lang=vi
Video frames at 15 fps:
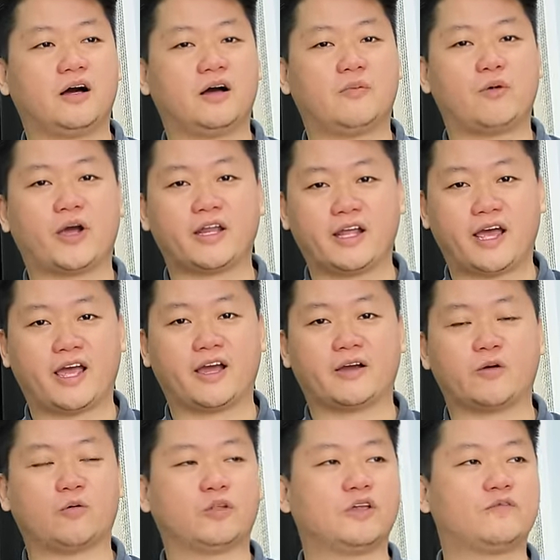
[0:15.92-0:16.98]
uh, một khách
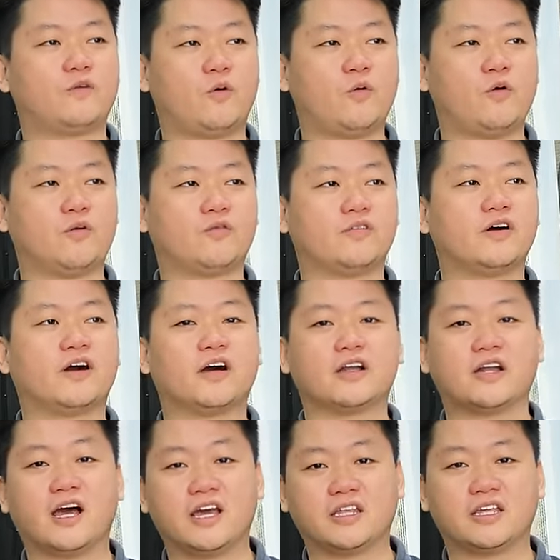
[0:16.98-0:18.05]
hàng của Thiên Vũ vừa
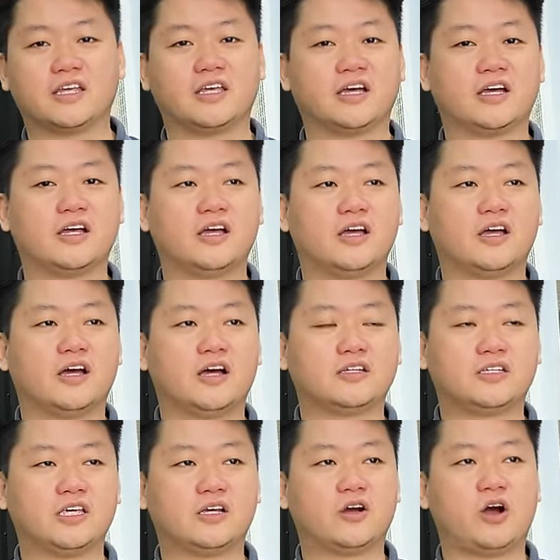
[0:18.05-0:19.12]
gần đây thì
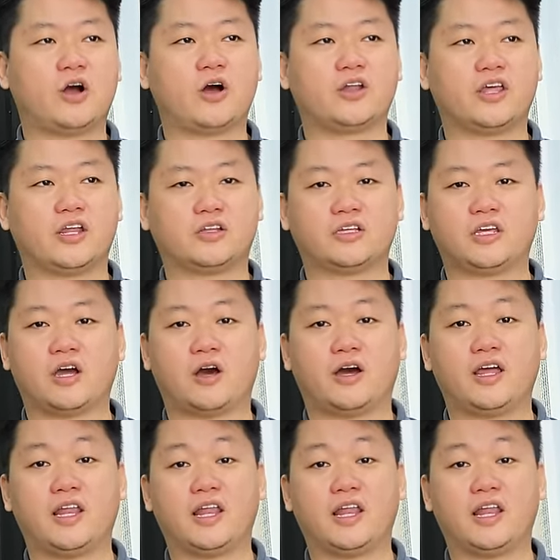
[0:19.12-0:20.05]
uh, chị có gọi điện, chị hỏi